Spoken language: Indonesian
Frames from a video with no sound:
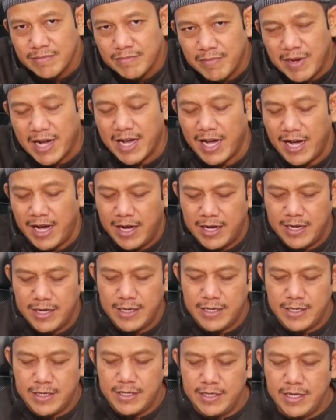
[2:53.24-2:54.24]
Maka
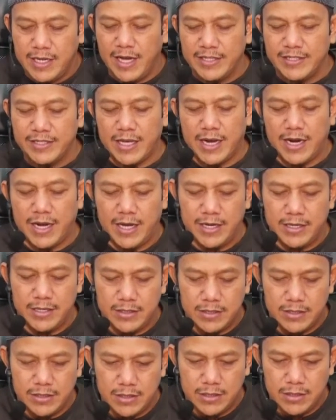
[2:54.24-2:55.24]
di antara
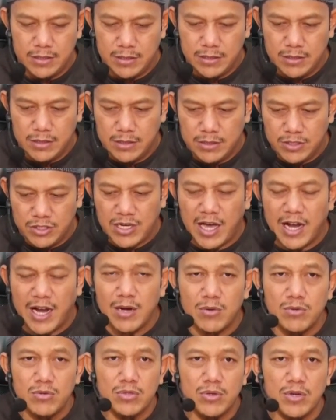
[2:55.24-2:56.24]
syarat
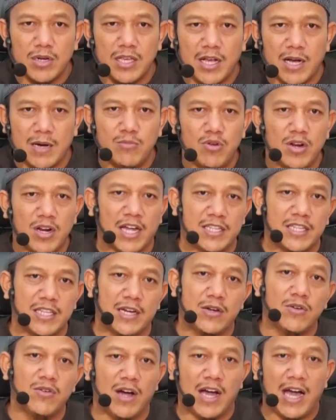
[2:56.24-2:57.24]
untuk dikabulkannya doa,